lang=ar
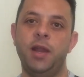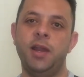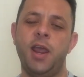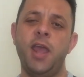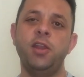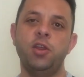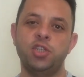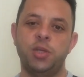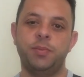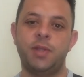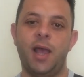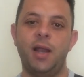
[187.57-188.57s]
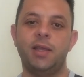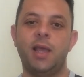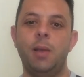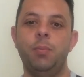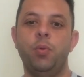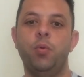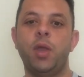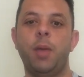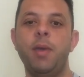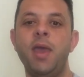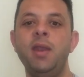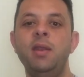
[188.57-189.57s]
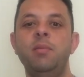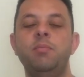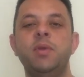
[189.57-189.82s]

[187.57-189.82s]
الانرجي بتاع الكلب وكمان